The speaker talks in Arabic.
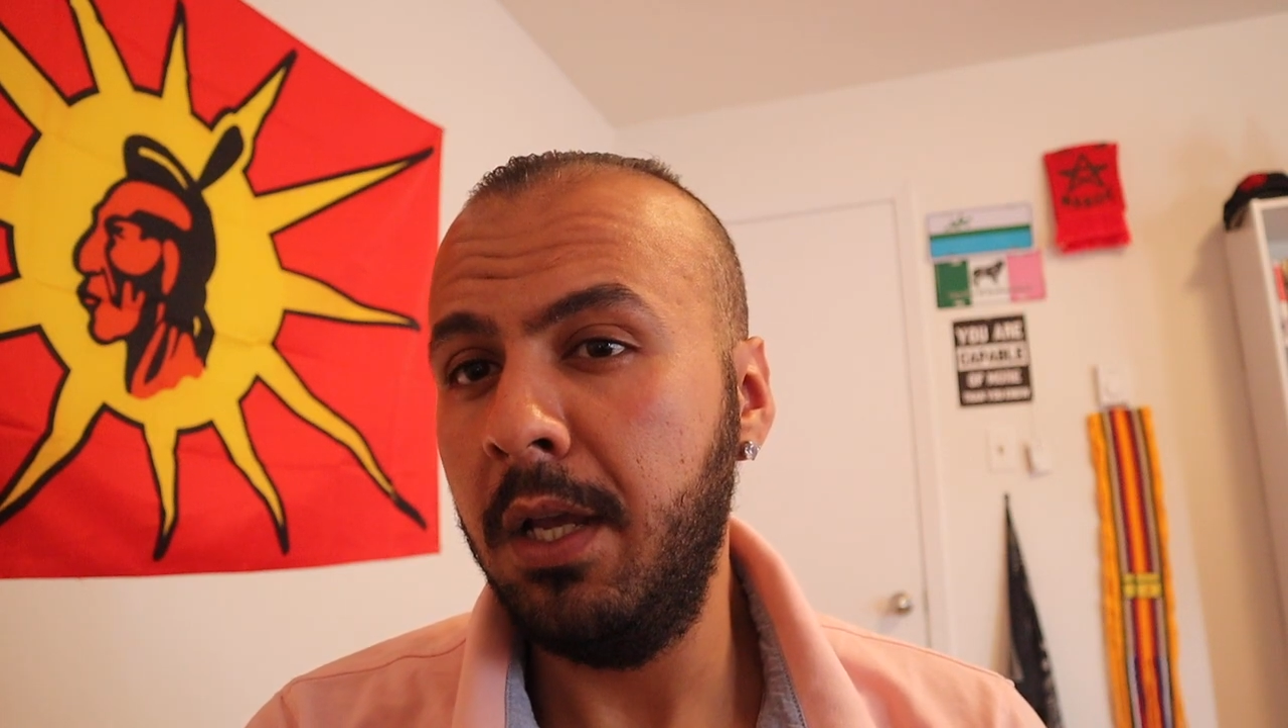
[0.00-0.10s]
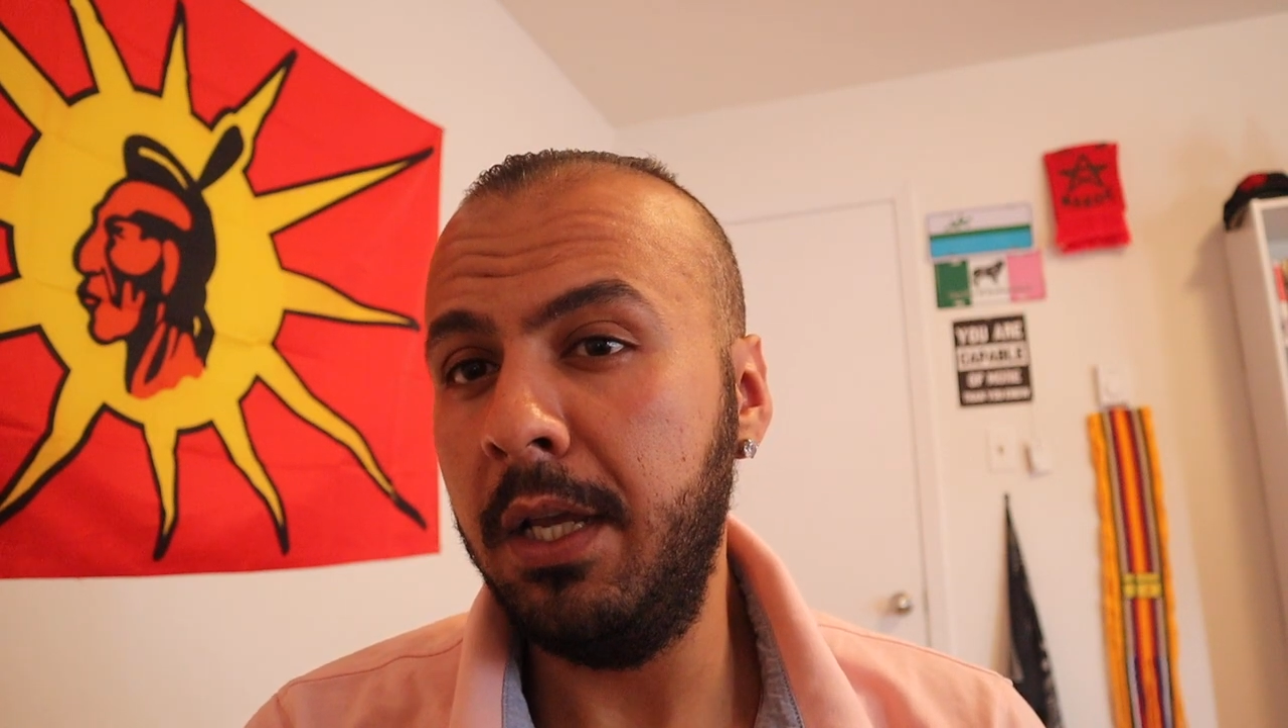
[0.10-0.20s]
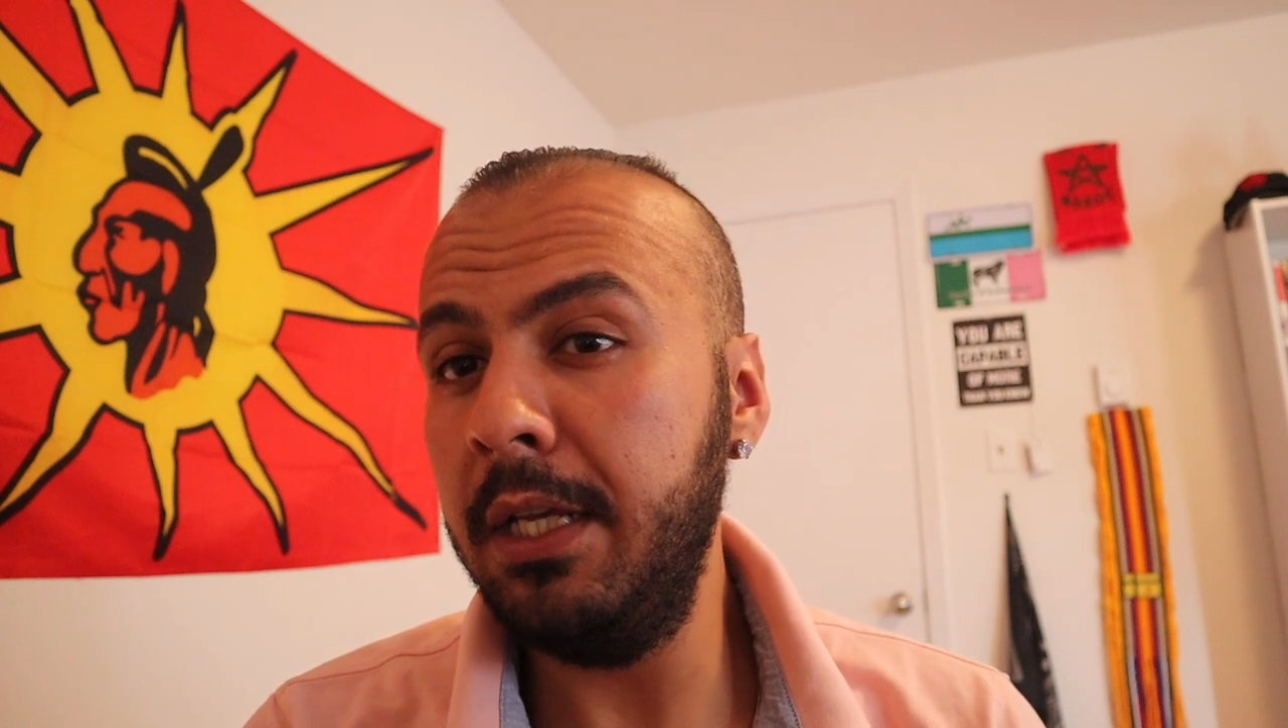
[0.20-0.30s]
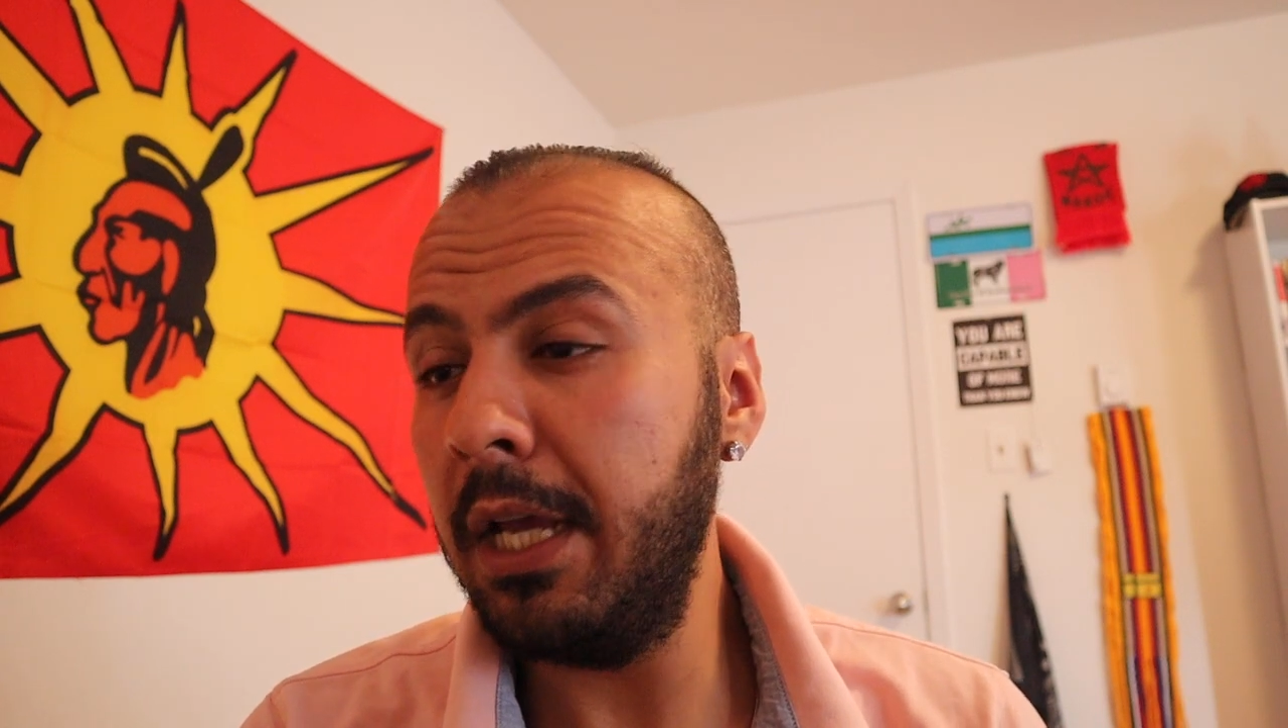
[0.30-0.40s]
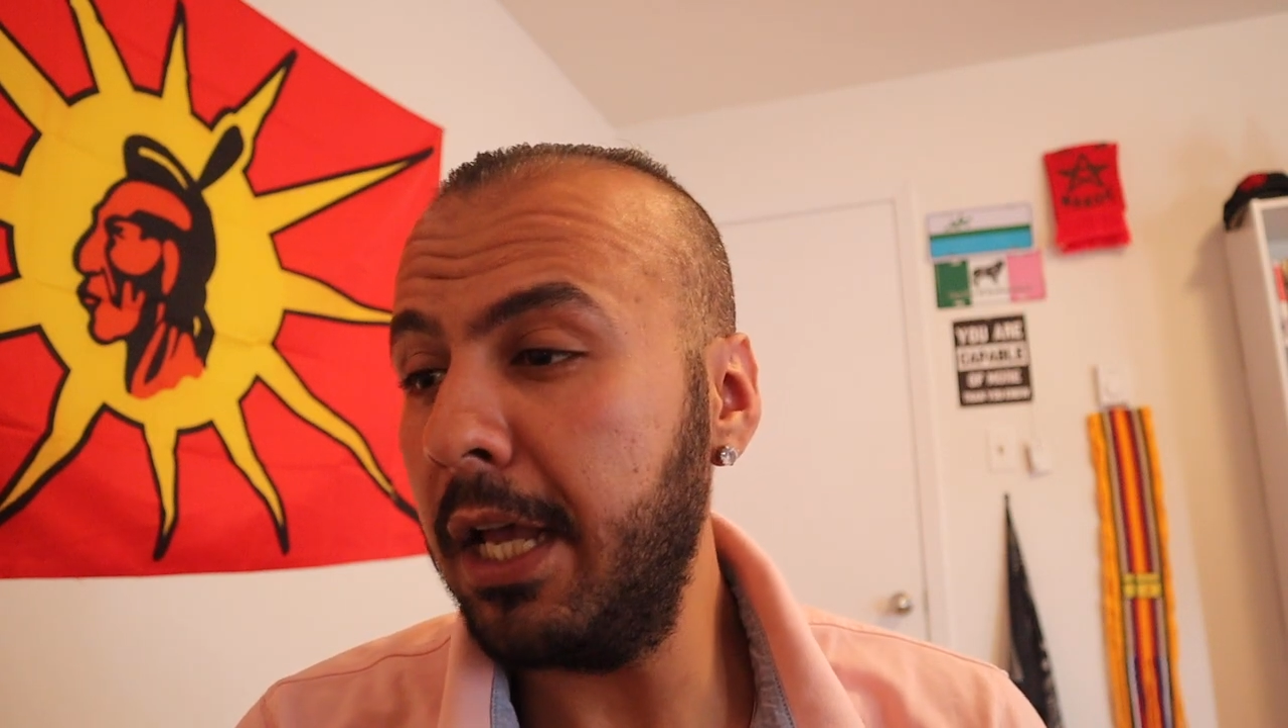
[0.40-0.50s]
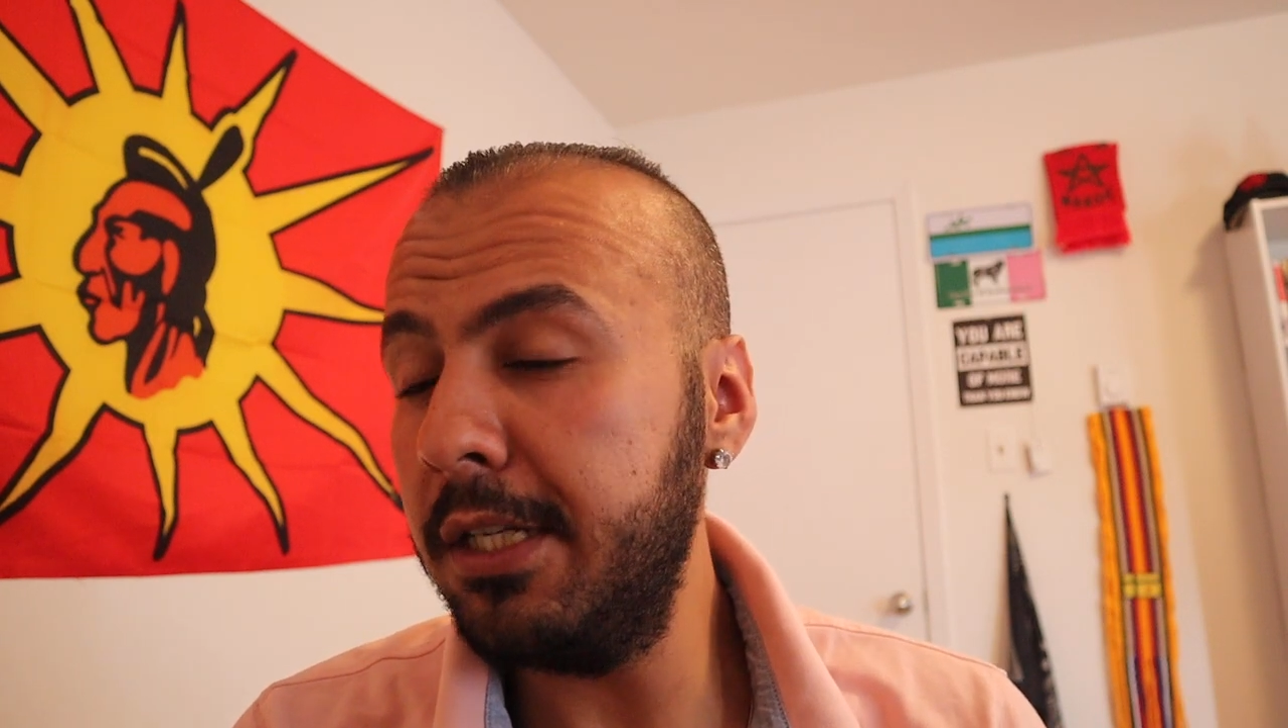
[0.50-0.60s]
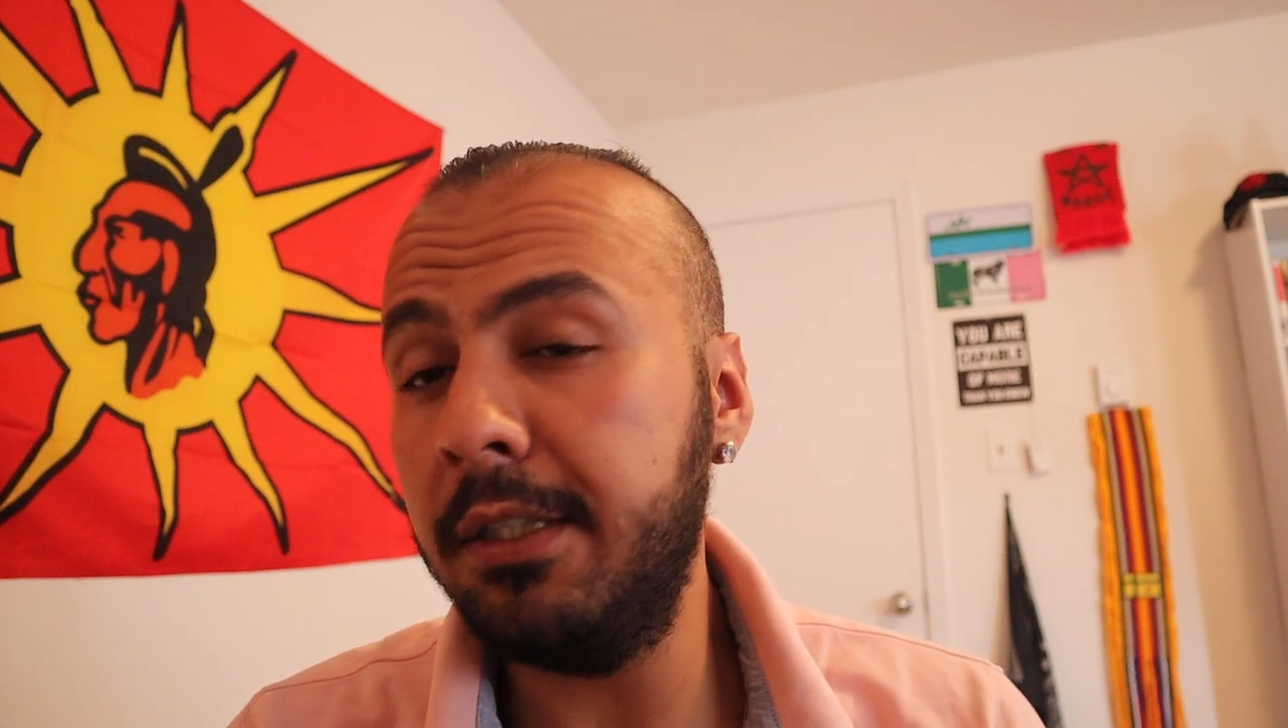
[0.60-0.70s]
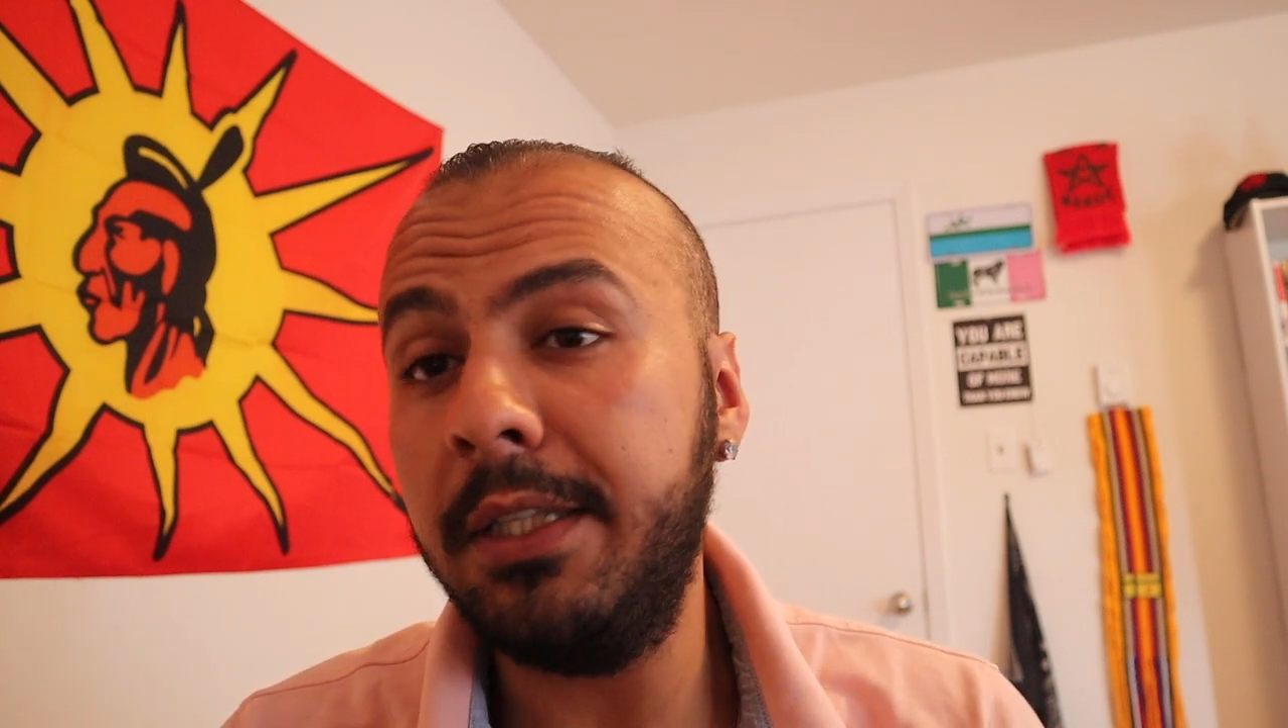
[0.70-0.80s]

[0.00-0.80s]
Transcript: هي غادي